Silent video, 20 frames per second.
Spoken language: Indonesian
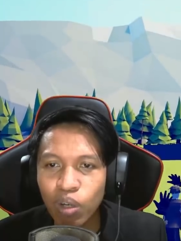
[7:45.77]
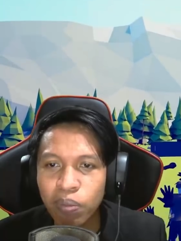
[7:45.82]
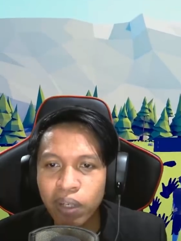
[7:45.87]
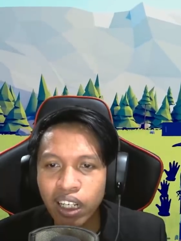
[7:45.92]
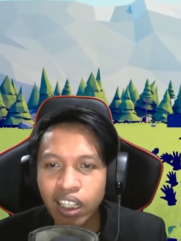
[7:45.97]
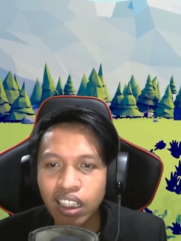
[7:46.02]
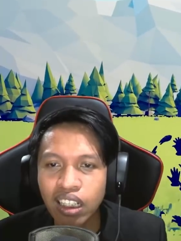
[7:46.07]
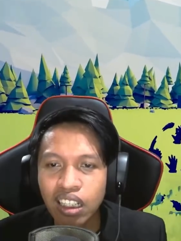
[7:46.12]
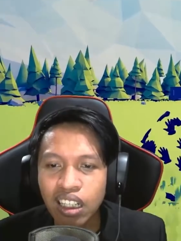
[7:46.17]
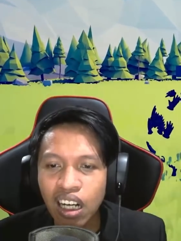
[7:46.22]

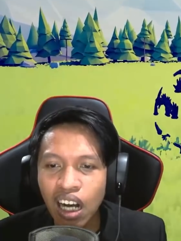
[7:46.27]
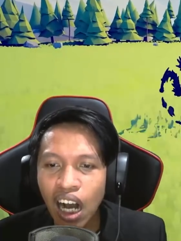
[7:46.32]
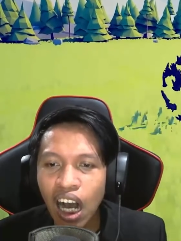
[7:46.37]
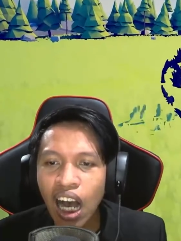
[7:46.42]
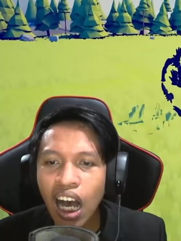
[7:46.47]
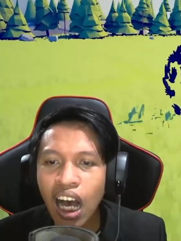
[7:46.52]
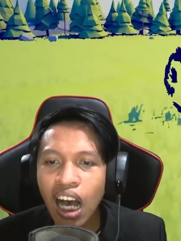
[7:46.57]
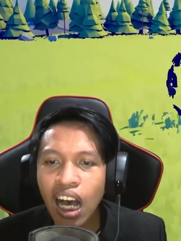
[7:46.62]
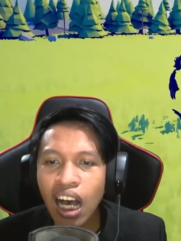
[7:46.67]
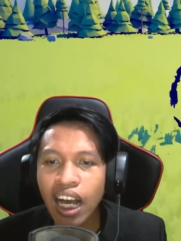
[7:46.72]
Wolverine
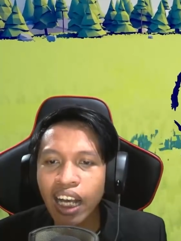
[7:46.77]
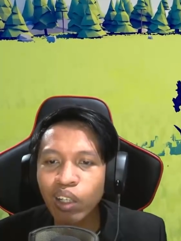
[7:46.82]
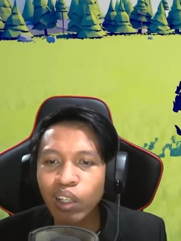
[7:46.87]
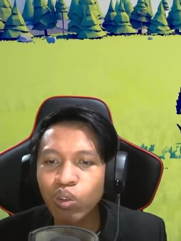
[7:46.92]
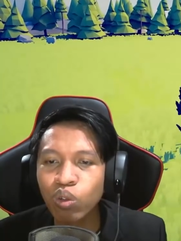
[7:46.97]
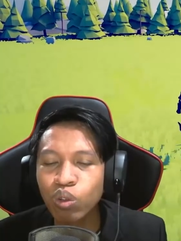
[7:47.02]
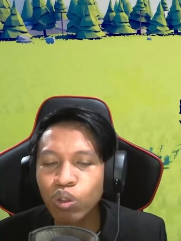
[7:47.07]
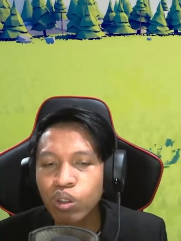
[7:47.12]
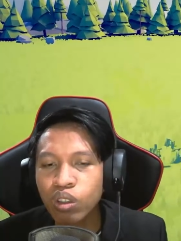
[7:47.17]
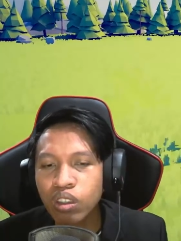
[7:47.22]
Ah
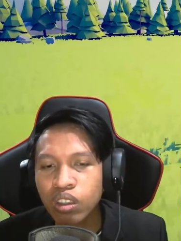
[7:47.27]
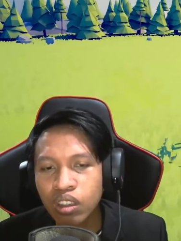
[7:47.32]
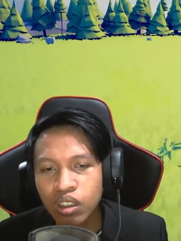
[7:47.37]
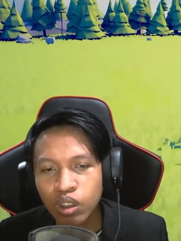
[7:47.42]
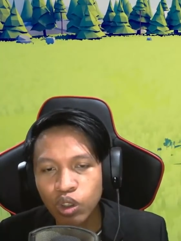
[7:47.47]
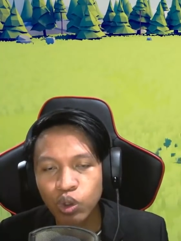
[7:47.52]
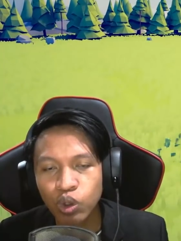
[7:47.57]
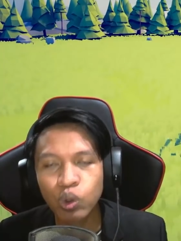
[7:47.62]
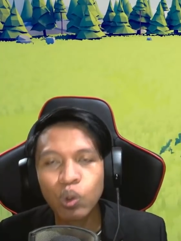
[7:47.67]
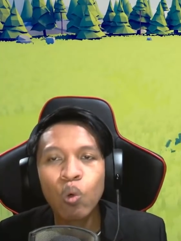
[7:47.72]
itu
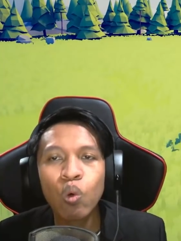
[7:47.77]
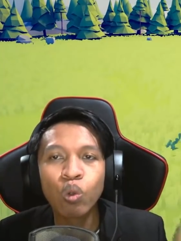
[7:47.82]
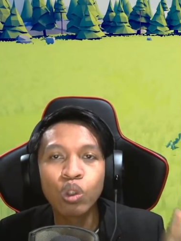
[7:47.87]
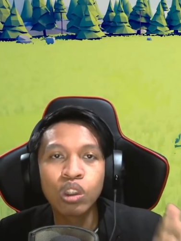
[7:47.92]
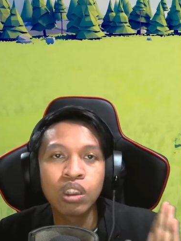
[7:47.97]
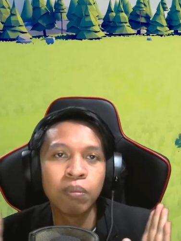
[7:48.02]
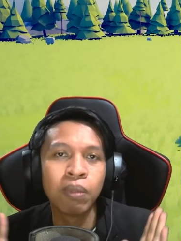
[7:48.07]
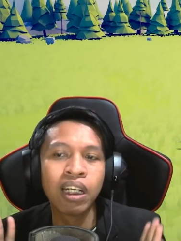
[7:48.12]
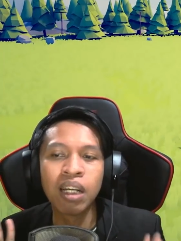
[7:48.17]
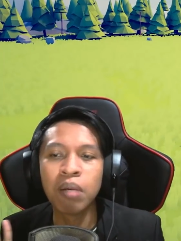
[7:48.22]

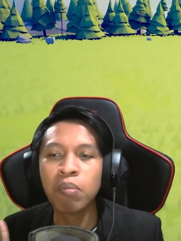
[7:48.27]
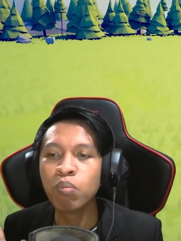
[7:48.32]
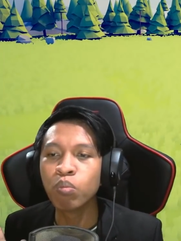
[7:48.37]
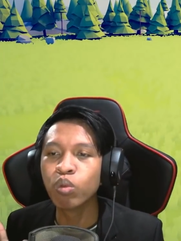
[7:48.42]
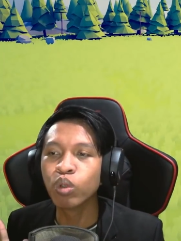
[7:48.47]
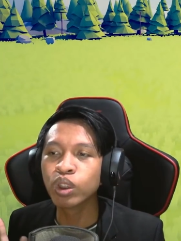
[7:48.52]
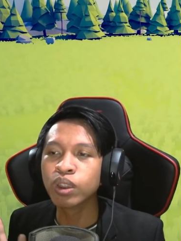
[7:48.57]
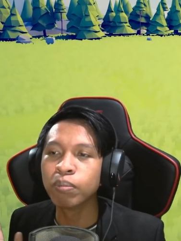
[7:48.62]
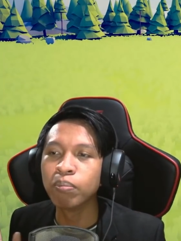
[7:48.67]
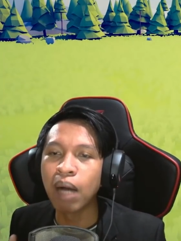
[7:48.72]
jurus
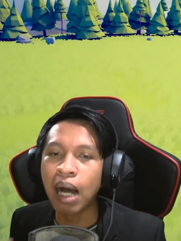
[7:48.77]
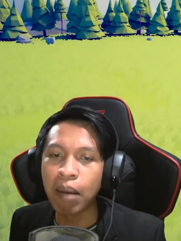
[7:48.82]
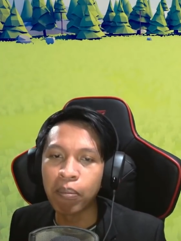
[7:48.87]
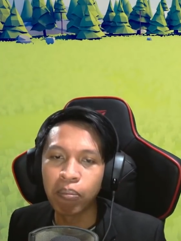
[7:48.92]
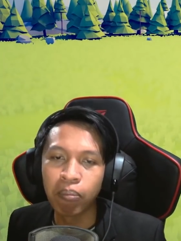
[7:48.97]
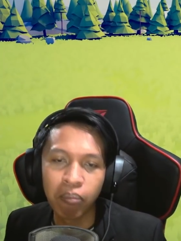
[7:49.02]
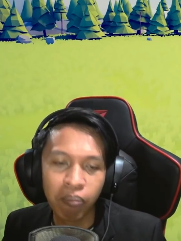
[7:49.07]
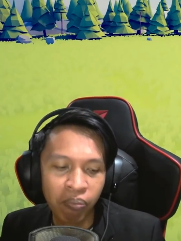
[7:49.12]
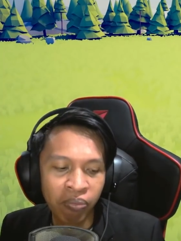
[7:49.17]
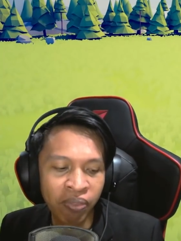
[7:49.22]
menembus map.